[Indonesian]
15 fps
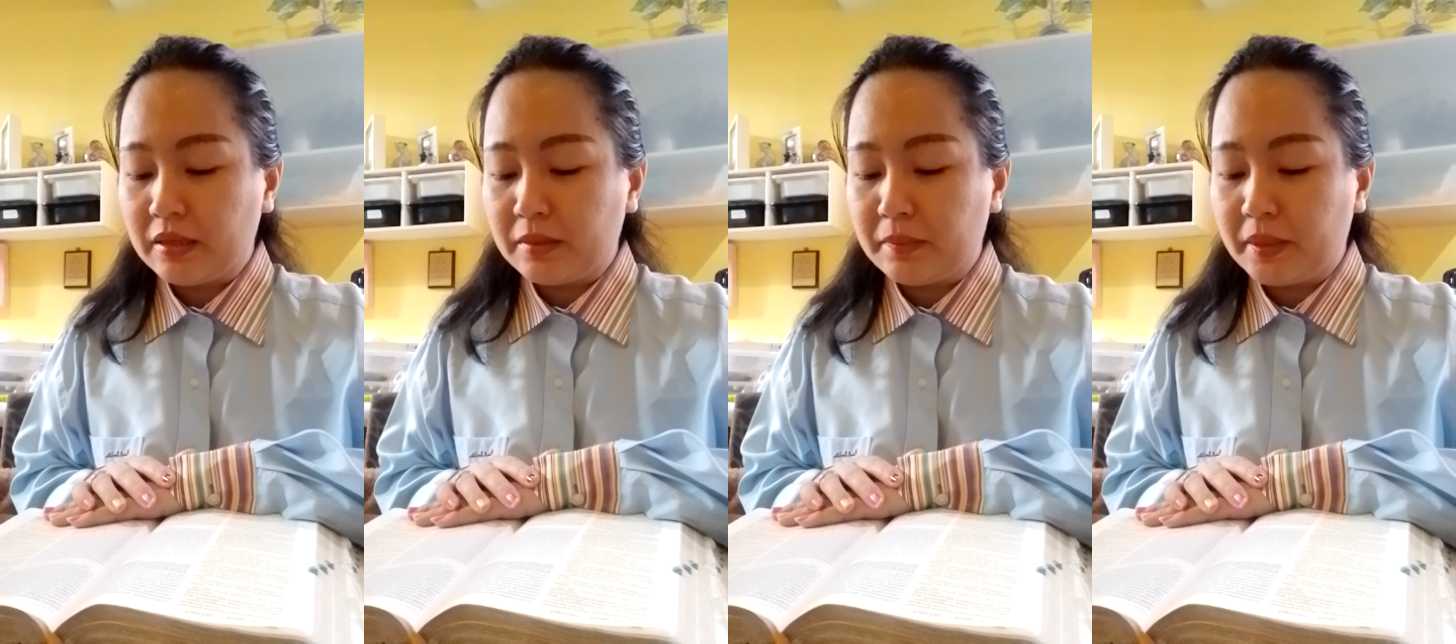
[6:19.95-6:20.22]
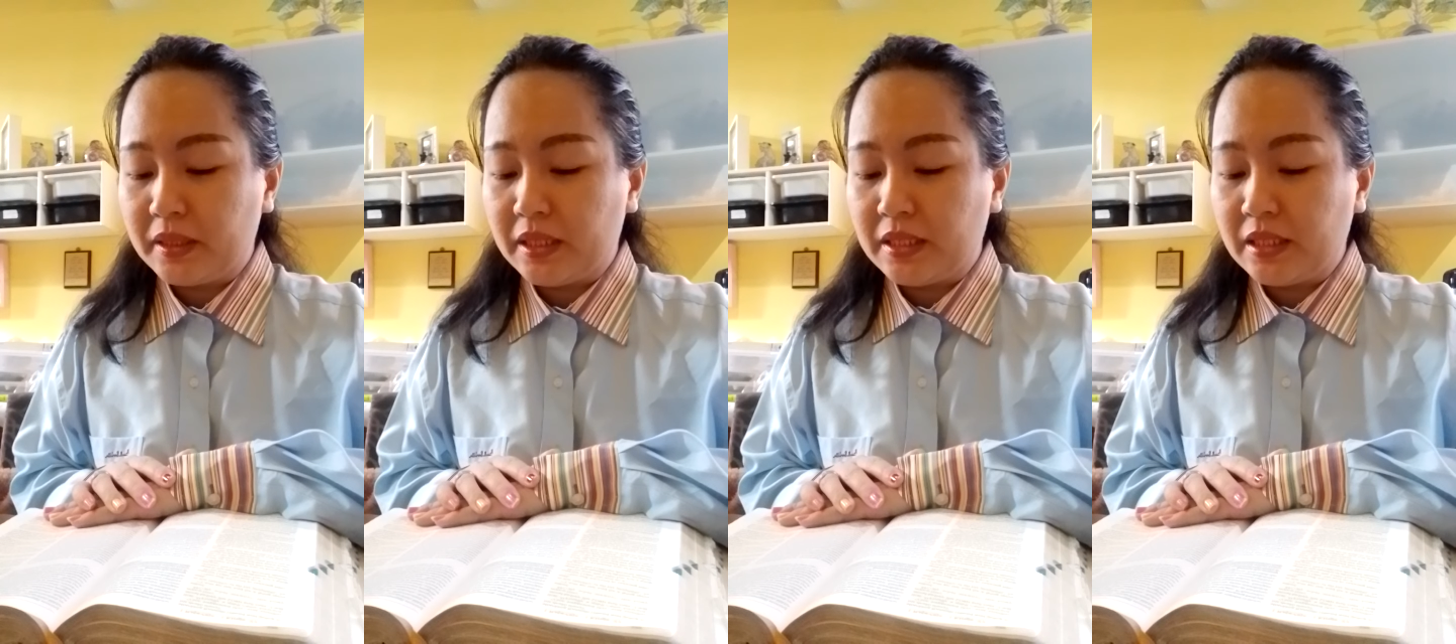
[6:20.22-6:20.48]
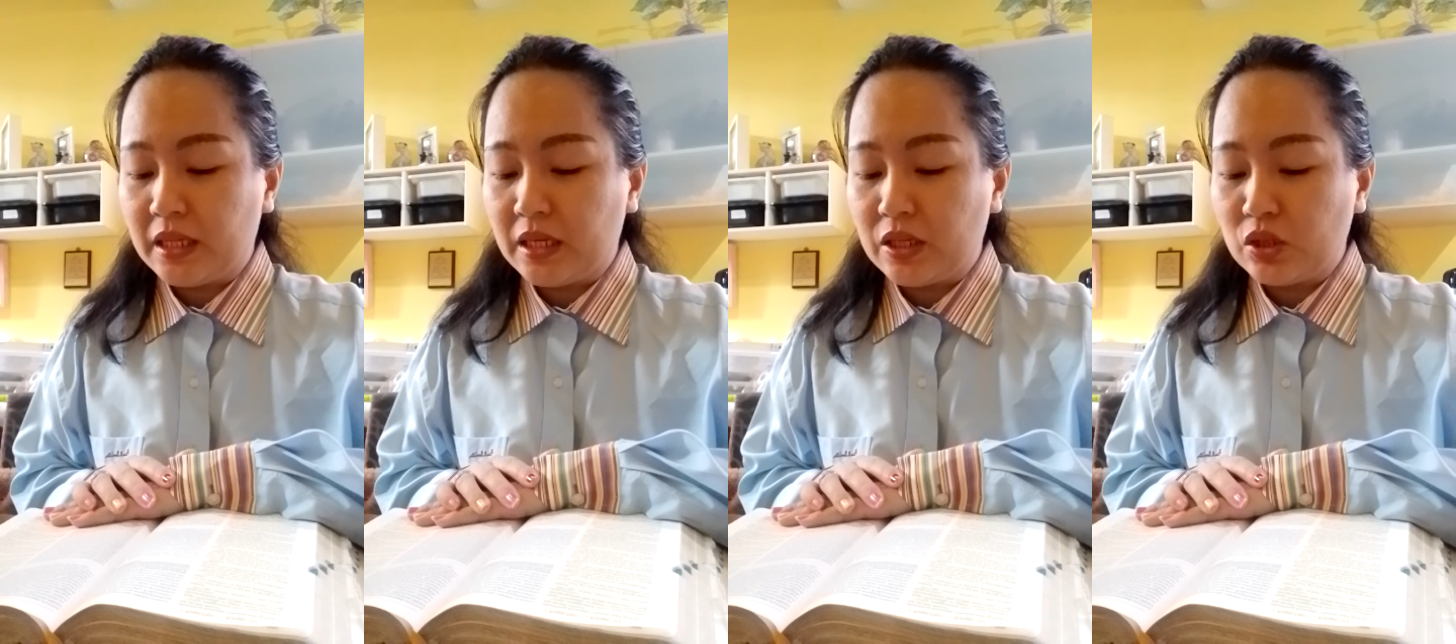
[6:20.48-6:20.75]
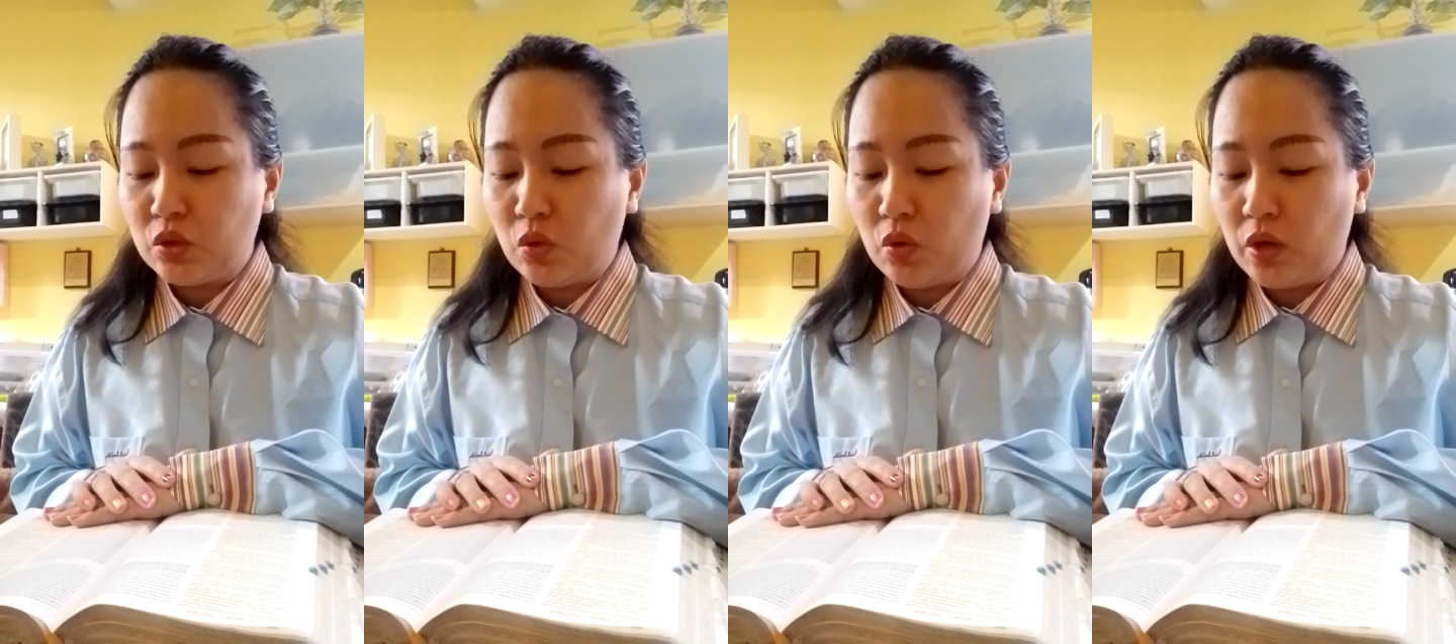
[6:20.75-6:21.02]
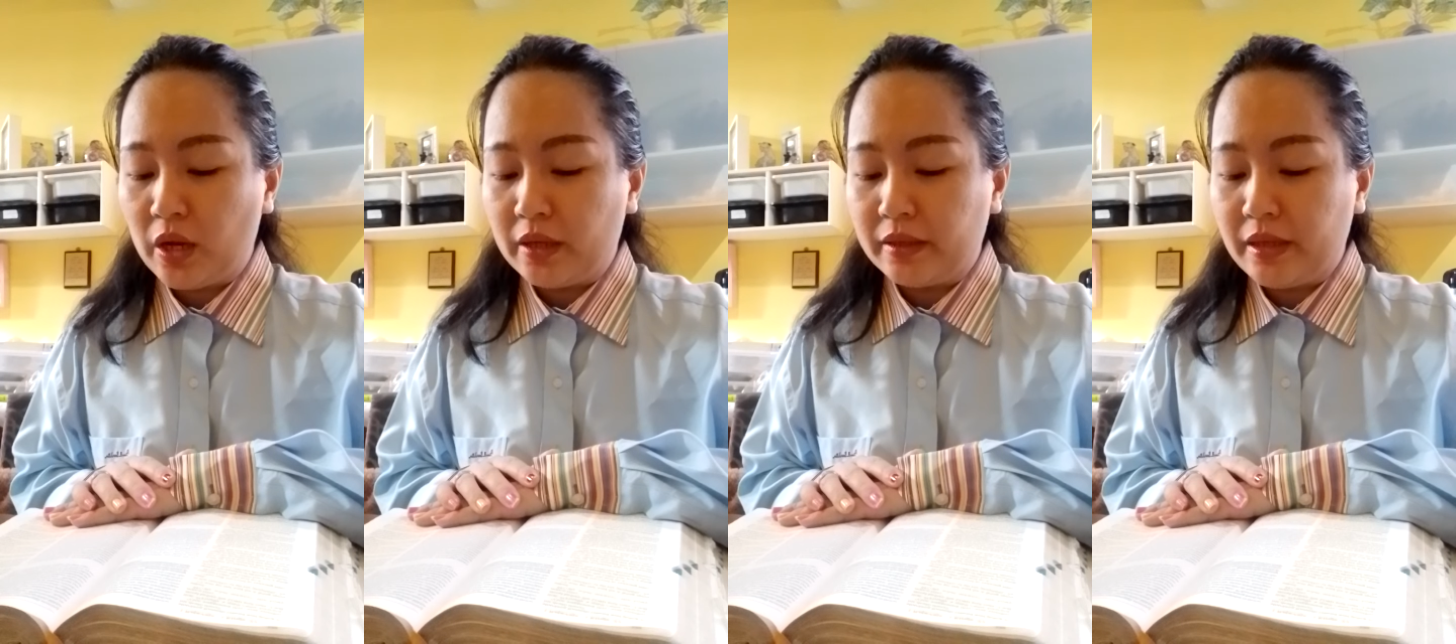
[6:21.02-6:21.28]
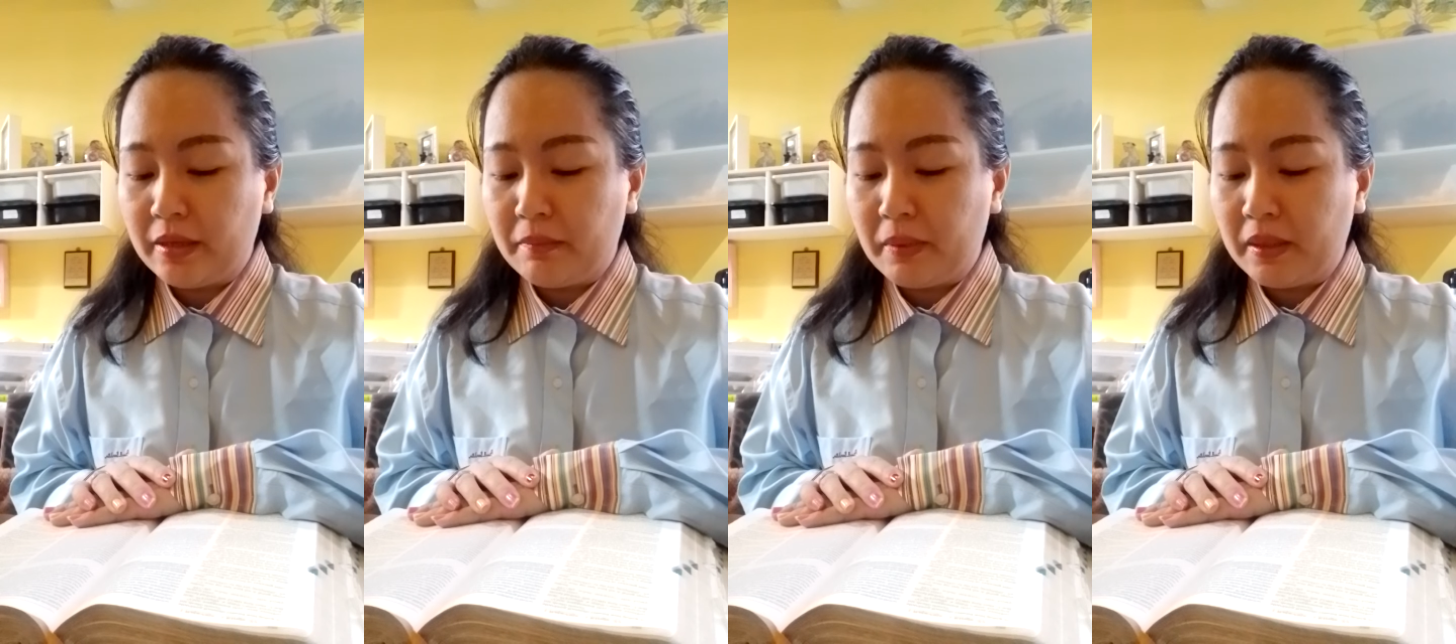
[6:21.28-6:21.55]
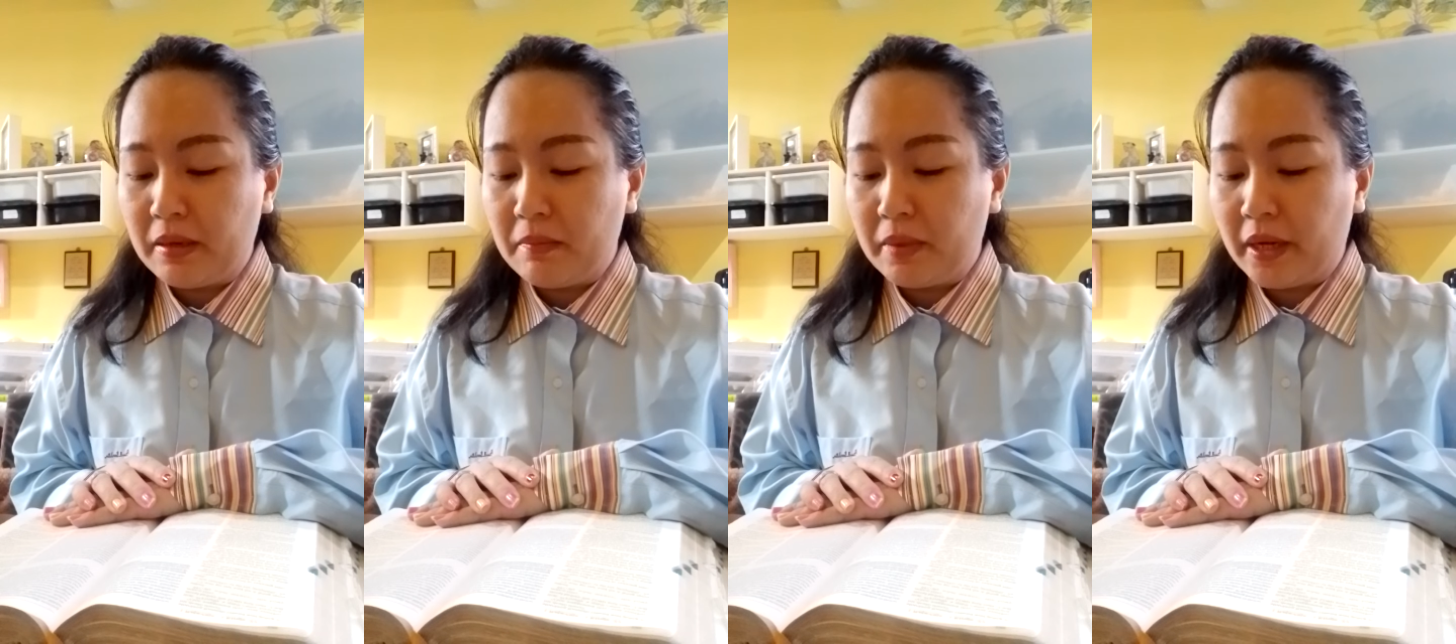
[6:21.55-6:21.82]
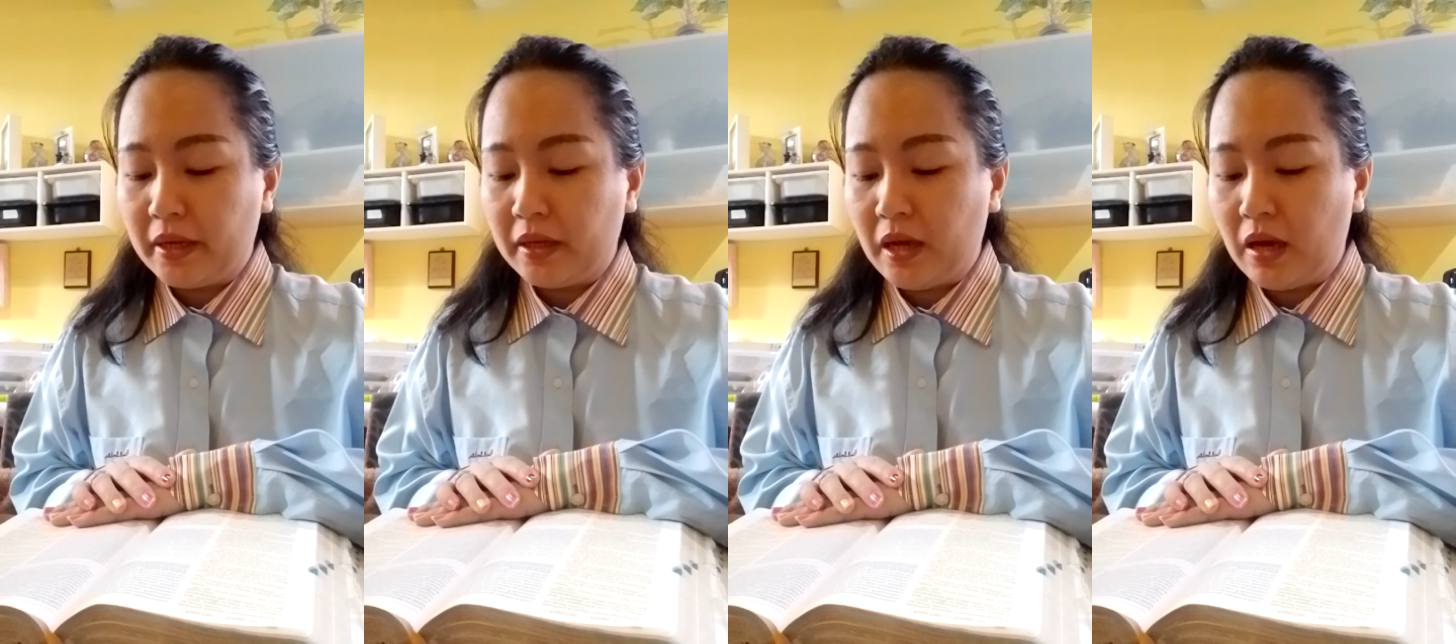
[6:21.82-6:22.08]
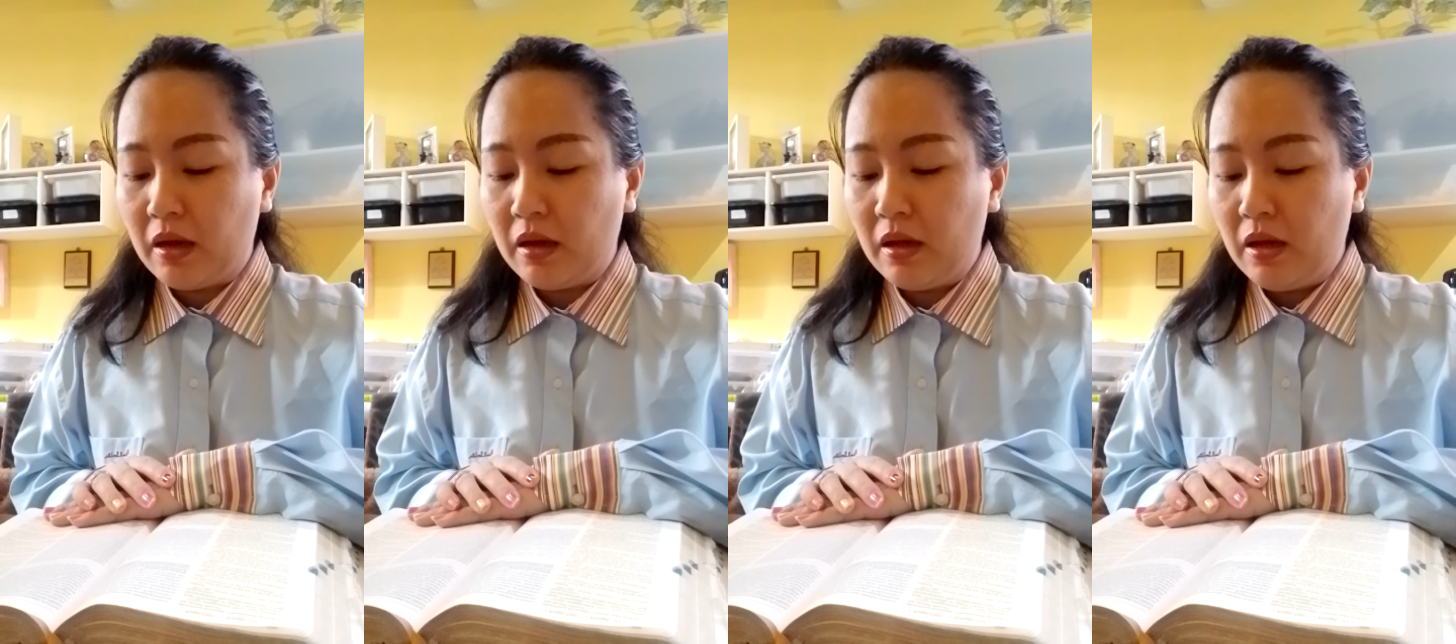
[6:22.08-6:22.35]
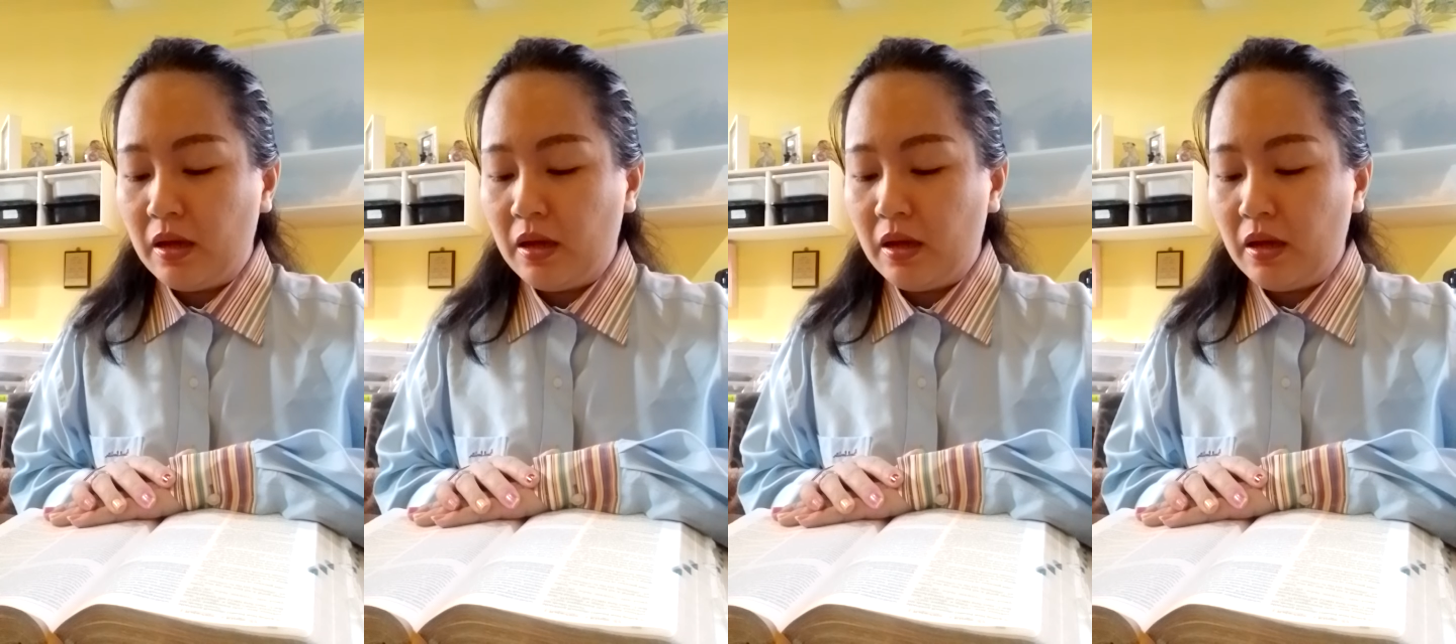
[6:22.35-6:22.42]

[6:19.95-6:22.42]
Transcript: seperti salah seorang daripada mereka